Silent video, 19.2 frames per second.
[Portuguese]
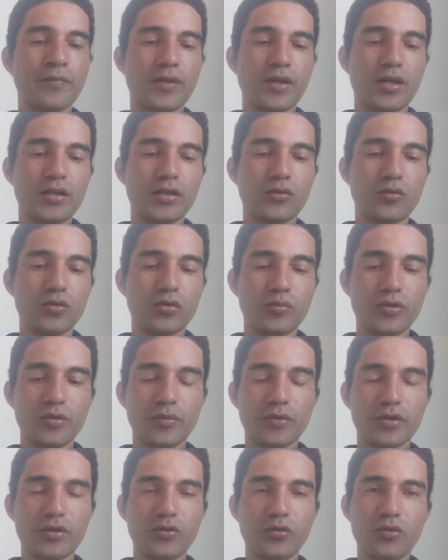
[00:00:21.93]
A leitura
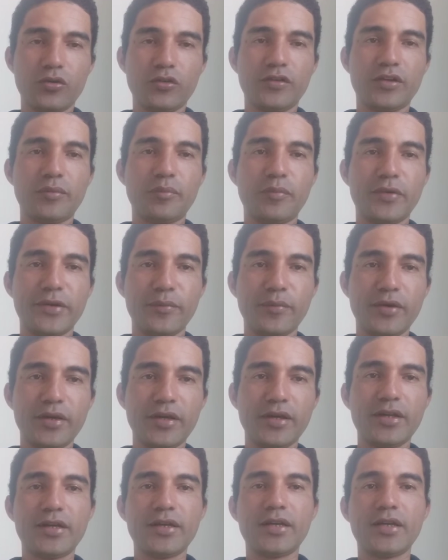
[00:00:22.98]
bíblica de hoje é a
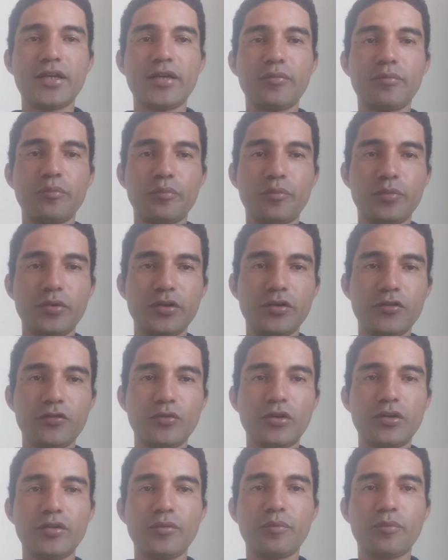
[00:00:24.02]
primeira
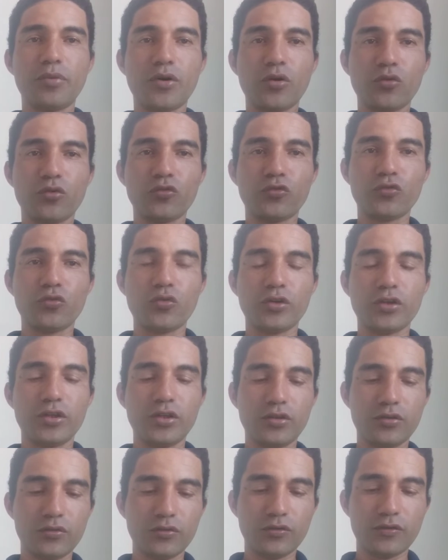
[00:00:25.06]
epístola de Paulo aos
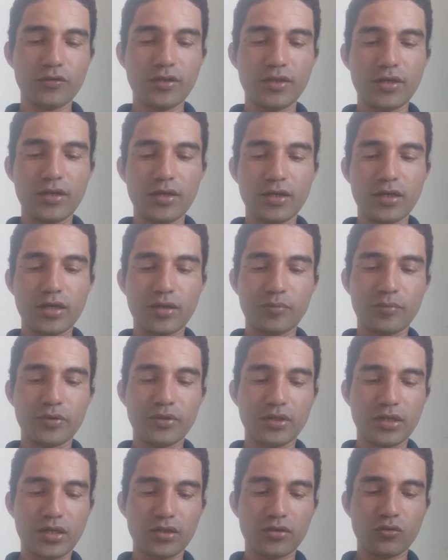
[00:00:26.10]
Coríntios,
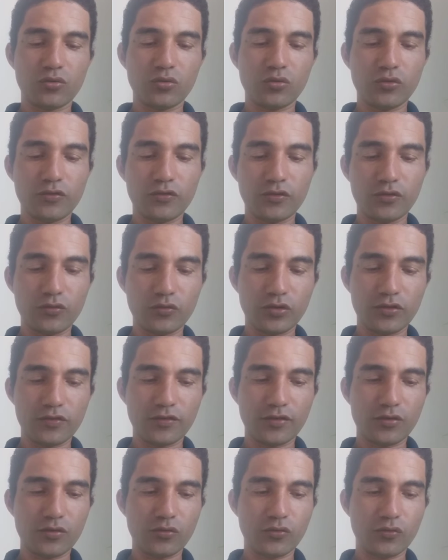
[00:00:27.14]
capítulo 14, do
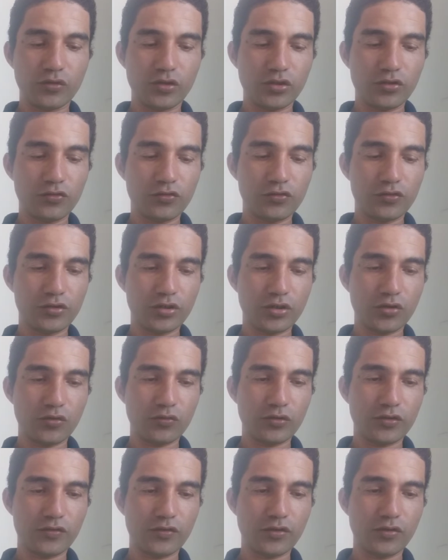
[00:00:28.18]
versículo 20 ao
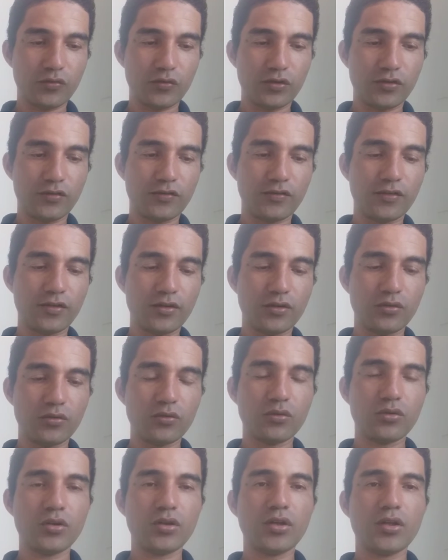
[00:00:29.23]
versículo
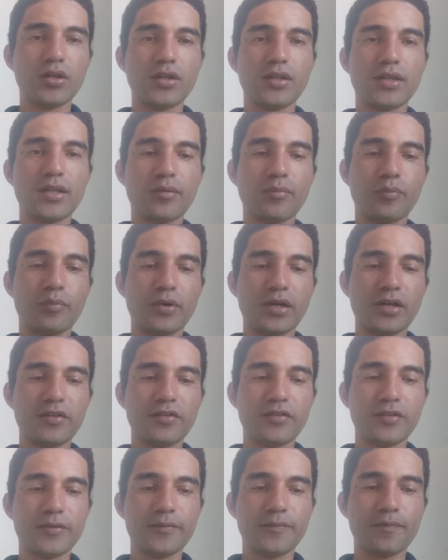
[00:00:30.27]
25 na
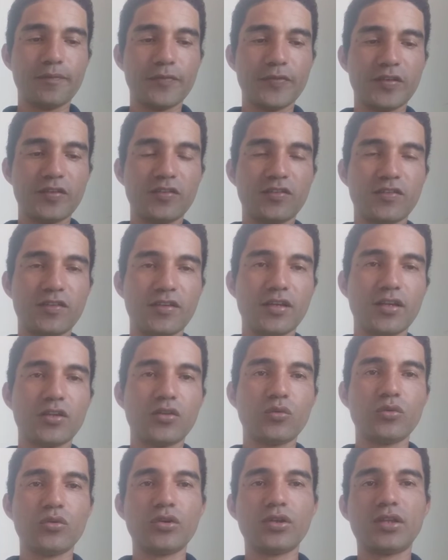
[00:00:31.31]
página
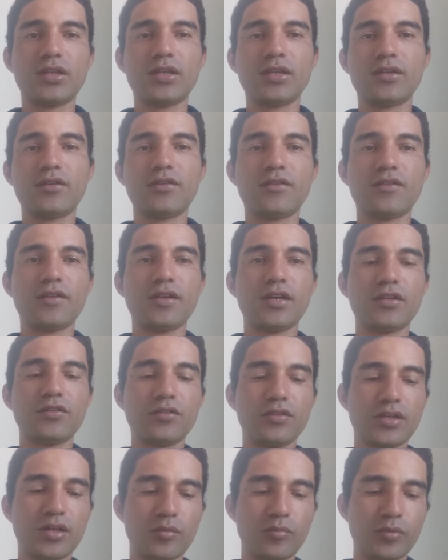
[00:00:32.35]

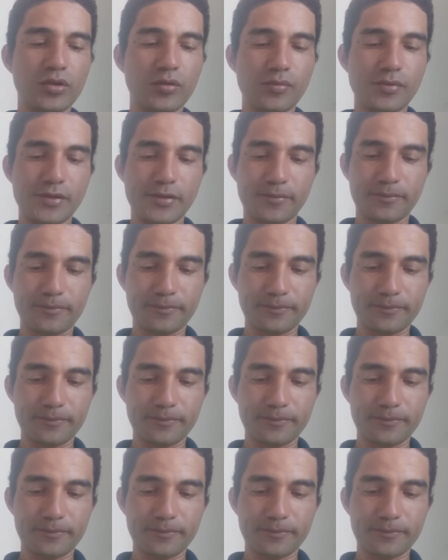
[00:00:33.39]
187 na Bíblia.